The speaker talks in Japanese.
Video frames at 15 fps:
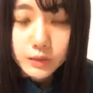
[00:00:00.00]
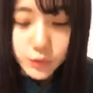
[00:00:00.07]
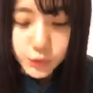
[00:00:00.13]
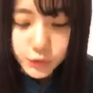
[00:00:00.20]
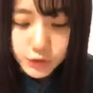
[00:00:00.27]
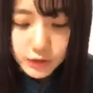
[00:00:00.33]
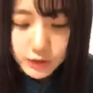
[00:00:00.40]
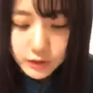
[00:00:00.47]

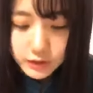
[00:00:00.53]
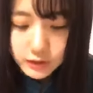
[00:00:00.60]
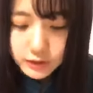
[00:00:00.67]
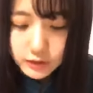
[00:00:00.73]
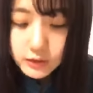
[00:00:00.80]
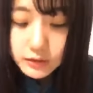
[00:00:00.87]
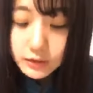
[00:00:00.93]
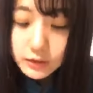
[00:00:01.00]
そういうやり
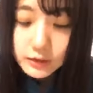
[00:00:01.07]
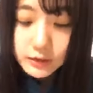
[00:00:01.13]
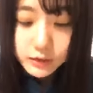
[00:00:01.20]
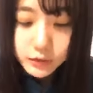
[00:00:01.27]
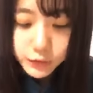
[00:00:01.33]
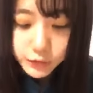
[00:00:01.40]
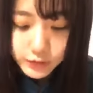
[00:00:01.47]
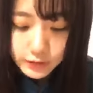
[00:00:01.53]
方なんね
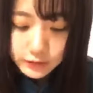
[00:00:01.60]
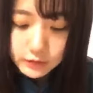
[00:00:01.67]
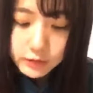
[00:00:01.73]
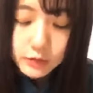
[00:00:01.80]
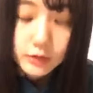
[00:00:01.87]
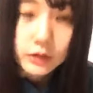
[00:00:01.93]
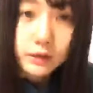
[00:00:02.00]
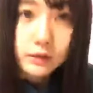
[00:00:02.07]
そういうやり
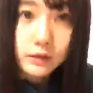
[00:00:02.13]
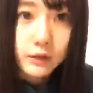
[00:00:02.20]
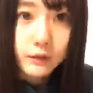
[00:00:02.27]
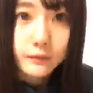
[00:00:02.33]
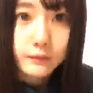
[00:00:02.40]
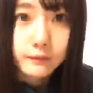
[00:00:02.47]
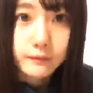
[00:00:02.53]
方なんだへ